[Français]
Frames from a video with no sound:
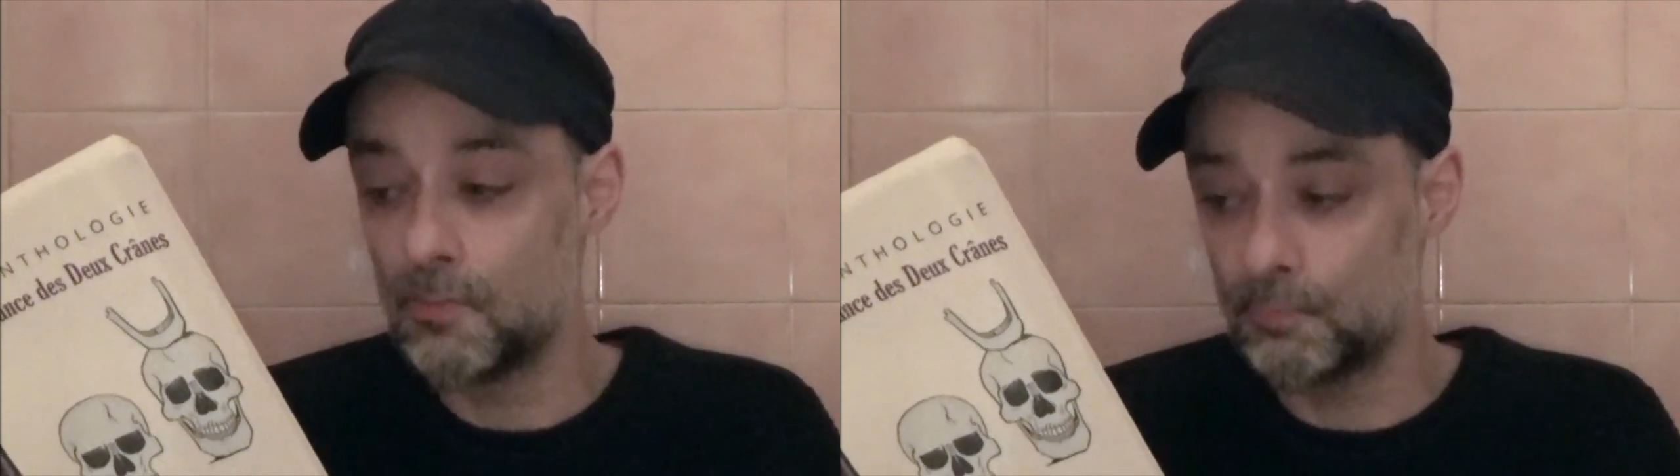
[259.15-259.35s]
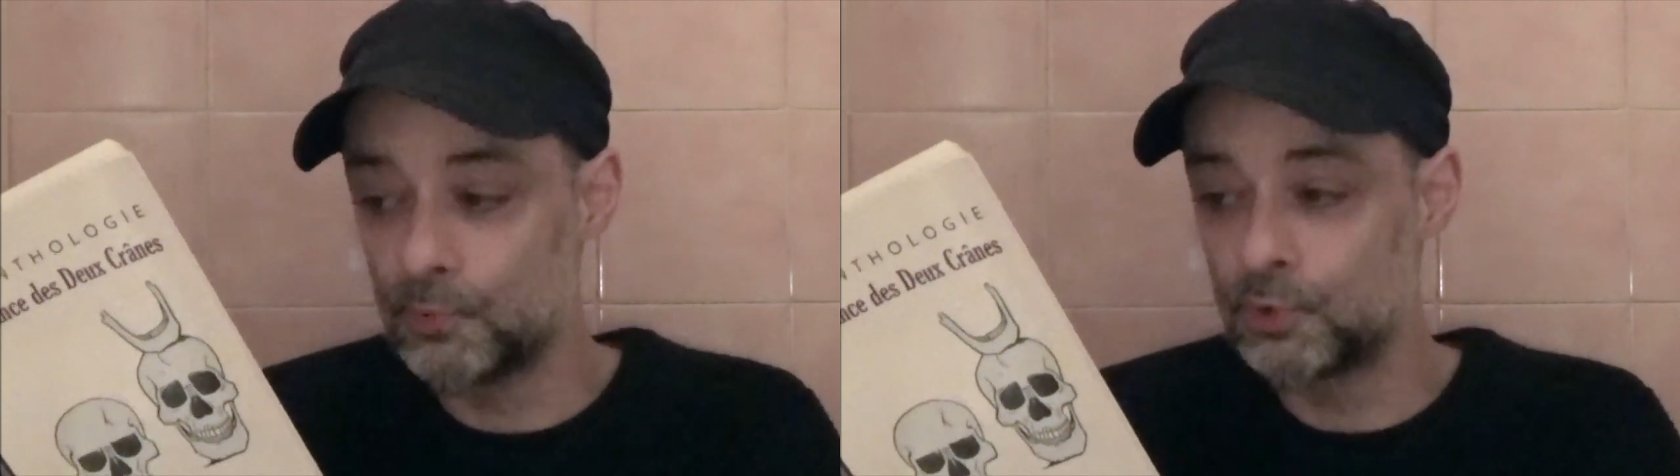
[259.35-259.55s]

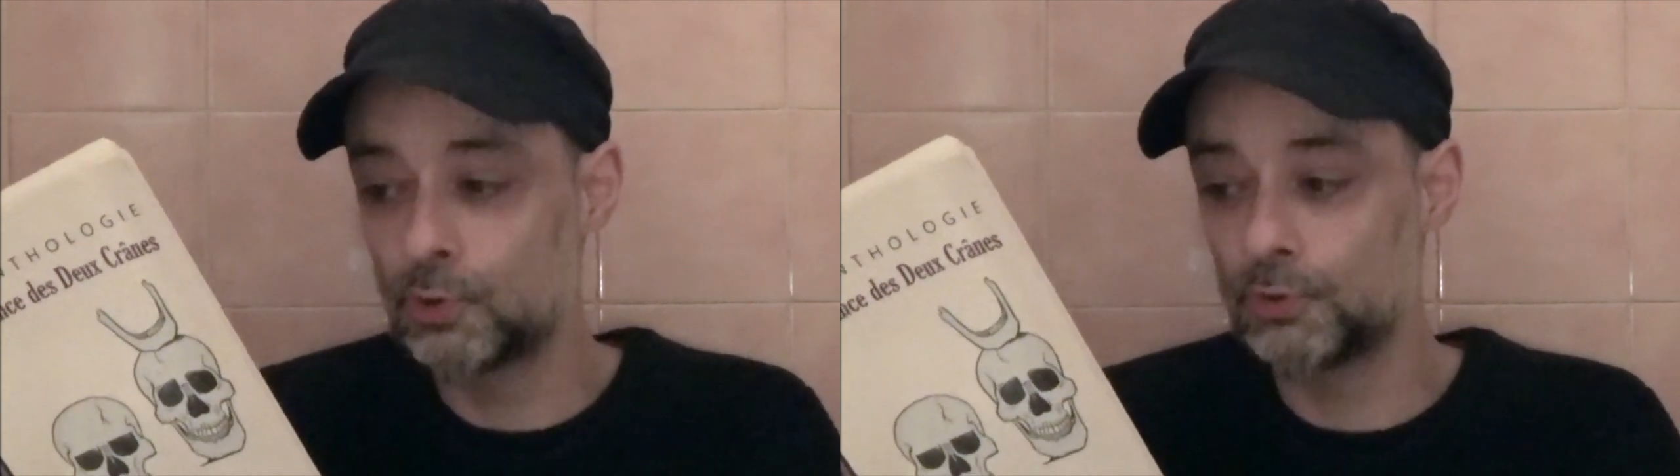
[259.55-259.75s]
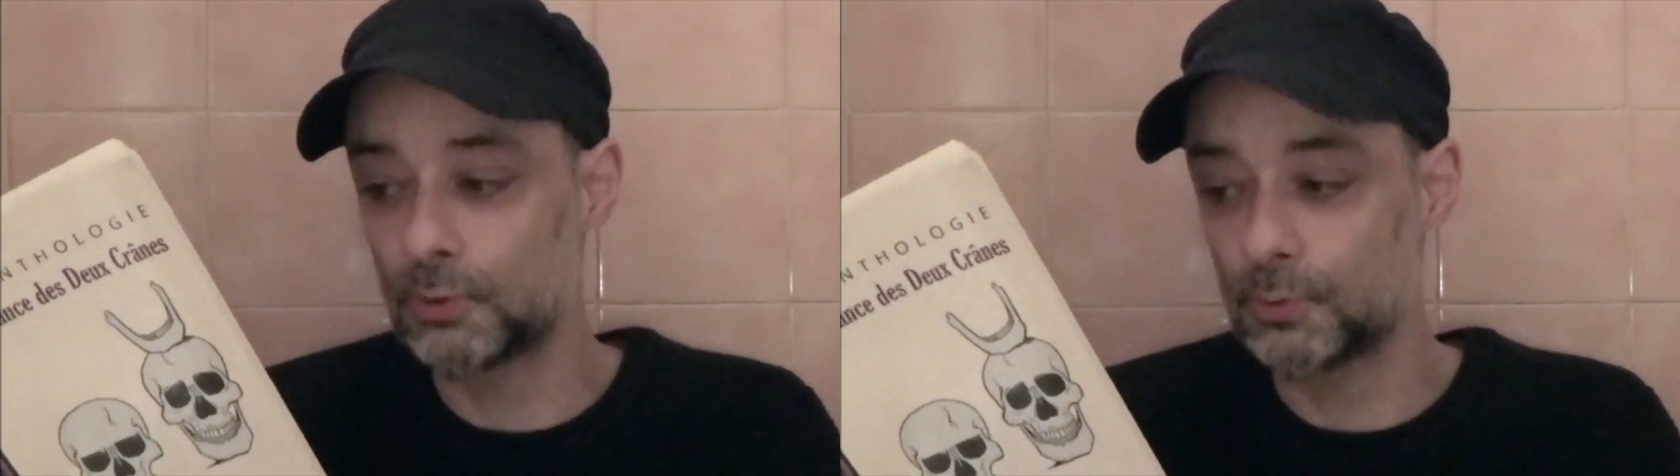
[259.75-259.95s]

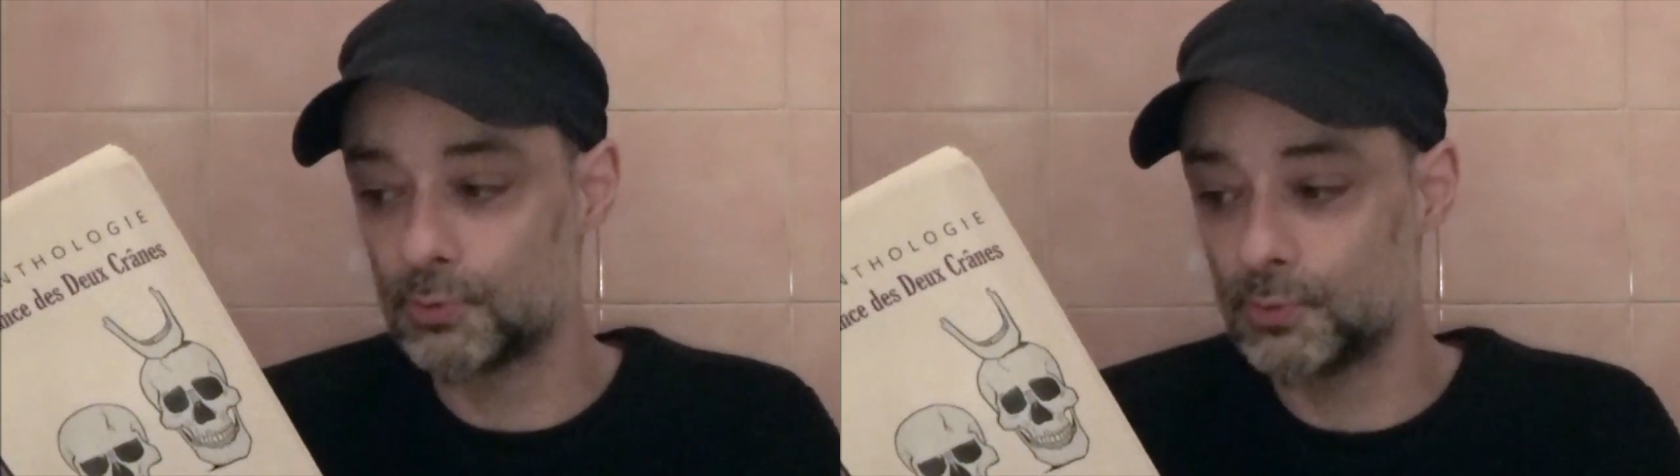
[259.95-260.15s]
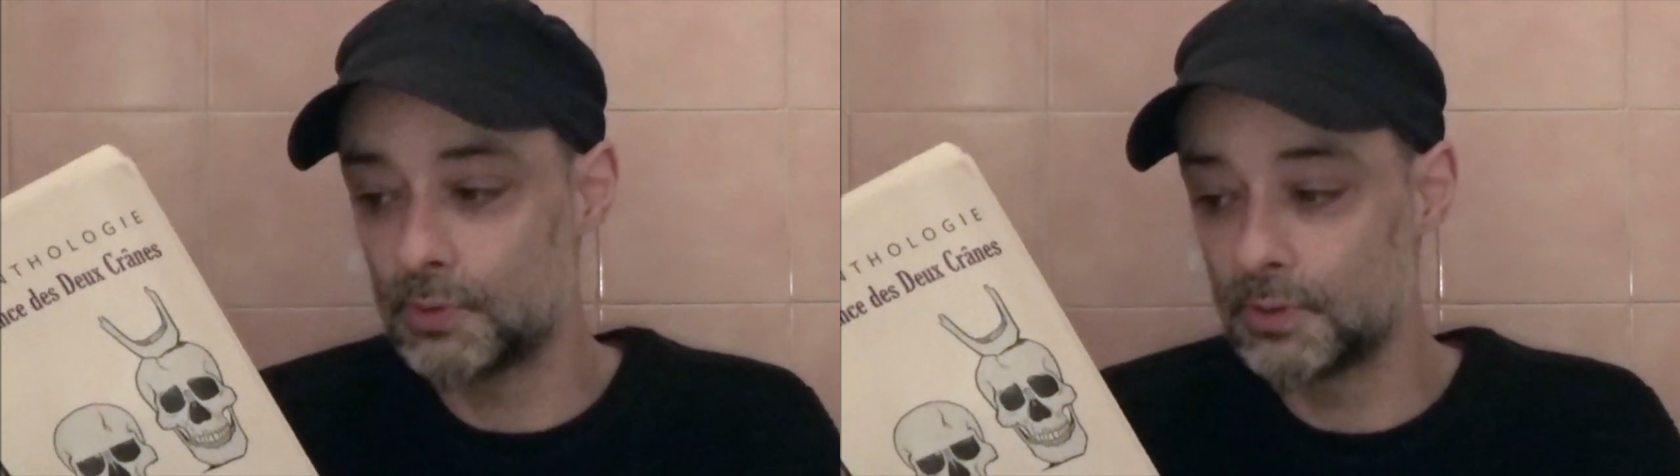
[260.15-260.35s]
muscles
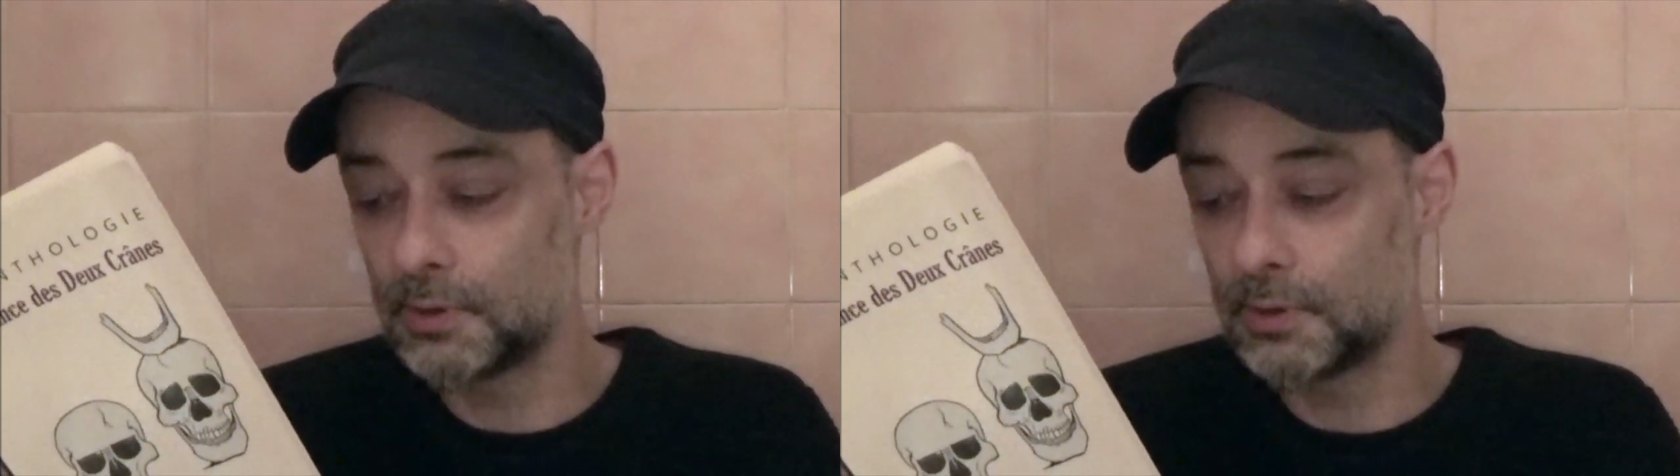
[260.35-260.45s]
tendus,